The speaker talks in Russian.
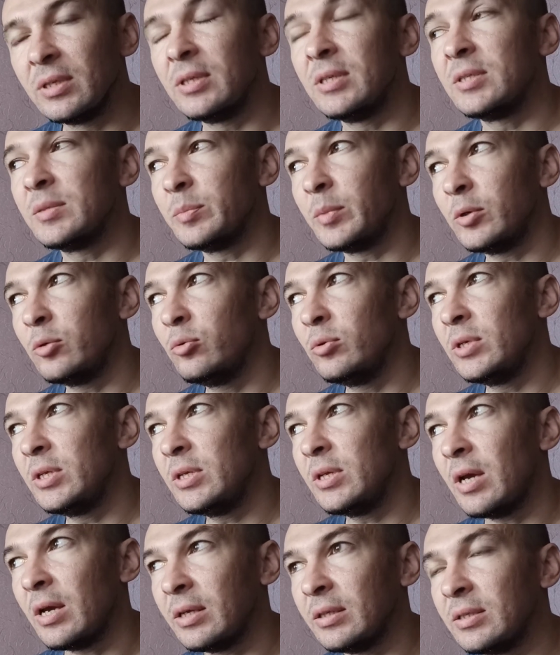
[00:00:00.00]
И смогу ли
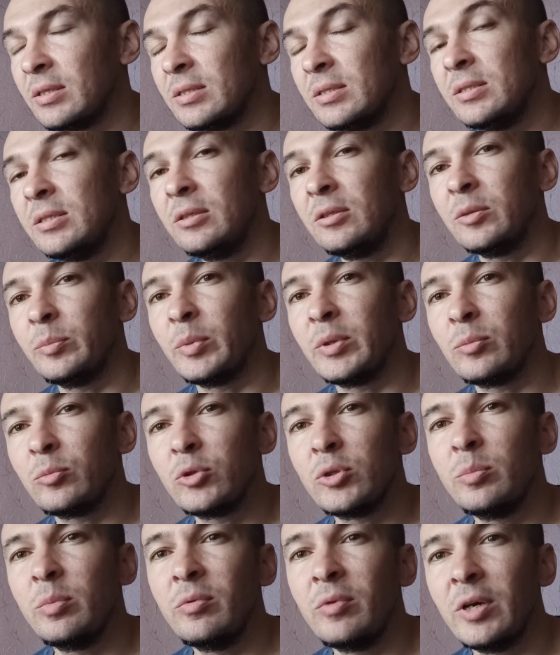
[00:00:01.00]
я это сделать? Потому
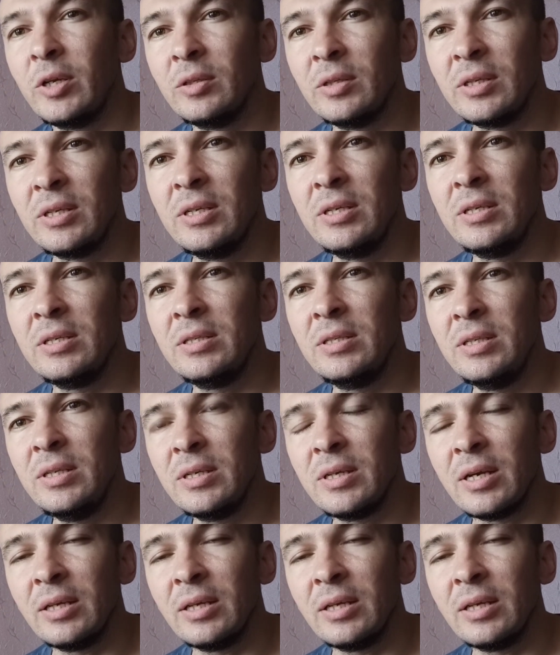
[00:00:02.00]
что бывают такие дни,